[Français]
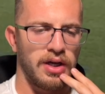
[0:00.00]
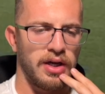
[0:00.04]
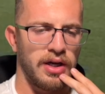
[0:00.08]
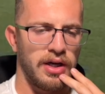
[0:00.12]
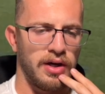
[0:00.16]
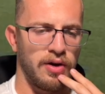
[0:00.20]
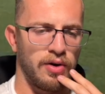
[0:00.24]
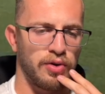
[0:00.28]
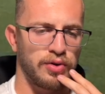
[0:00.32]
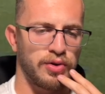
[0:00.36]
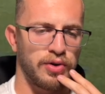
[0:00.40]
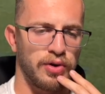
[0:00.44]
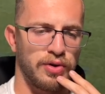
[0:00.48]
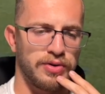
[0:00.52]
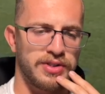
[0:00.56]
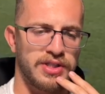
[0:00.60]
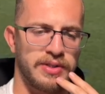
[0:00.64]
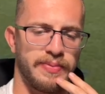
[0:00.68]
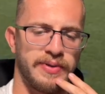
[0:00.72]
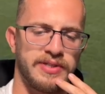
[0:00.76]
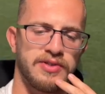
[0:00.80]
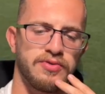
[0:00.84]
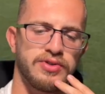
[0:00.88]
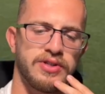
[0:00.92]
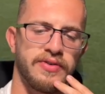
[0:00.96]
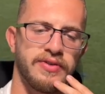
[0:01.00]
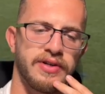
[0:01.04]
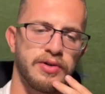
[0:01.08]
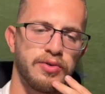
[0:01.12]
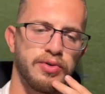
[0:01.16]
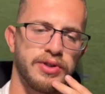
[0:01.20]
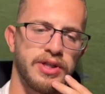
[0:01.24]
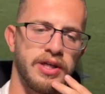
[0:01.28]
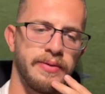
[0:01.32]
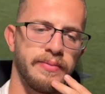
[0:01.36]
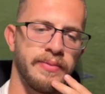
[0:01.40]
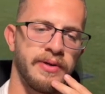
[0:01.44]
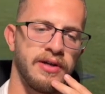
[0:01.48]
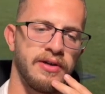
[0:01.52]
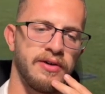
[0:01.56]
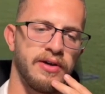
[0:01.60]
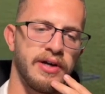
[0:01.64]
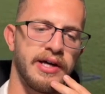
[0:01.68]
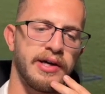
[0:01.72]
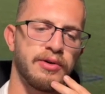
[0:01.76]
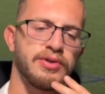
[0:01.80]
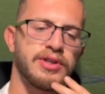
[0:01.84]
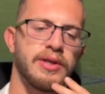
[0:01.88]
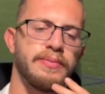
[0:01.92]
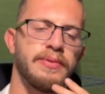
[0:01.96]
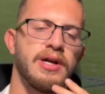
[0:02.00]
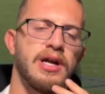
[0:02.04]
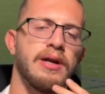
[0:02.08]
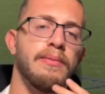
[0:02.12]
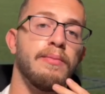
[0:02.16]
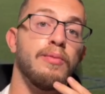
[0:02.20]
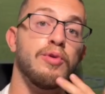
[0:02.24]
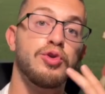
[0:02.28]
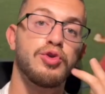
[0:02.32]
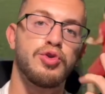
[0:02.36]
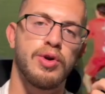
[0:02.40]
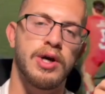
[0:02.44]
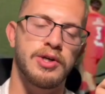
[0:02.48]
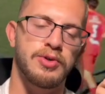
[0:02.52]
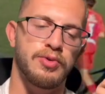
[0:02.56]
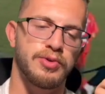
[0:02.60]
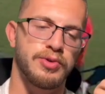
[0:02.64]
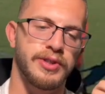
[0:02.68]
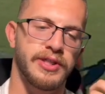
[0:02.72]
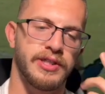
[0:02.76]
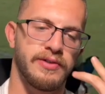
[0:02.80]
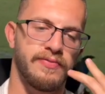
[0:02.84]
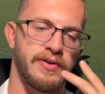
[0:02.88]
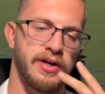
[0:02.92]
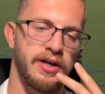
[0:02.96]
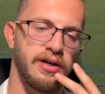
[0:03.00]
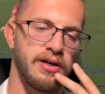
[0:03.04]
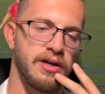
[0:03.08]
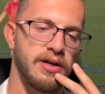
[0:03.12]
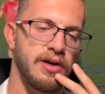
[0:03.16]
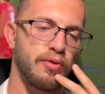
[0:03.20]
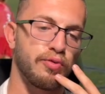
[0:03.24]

Et en l'occurrence, je ne sais pas si vous avez écouté, mais écoutez bien la modulation du sifflet.